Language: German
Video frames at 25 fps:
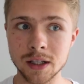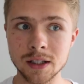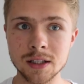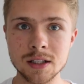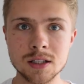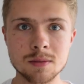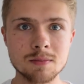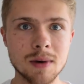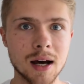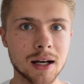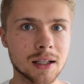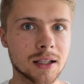denn
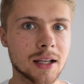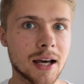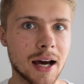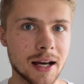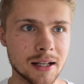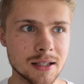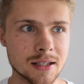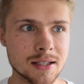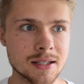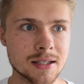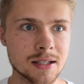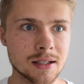es macht
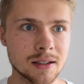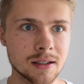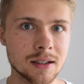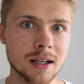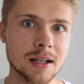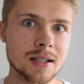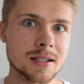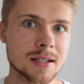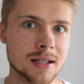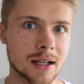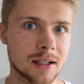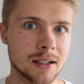keinen Sinn,
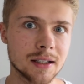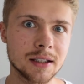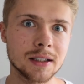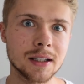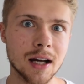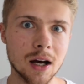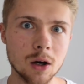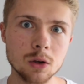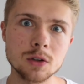das dann nicht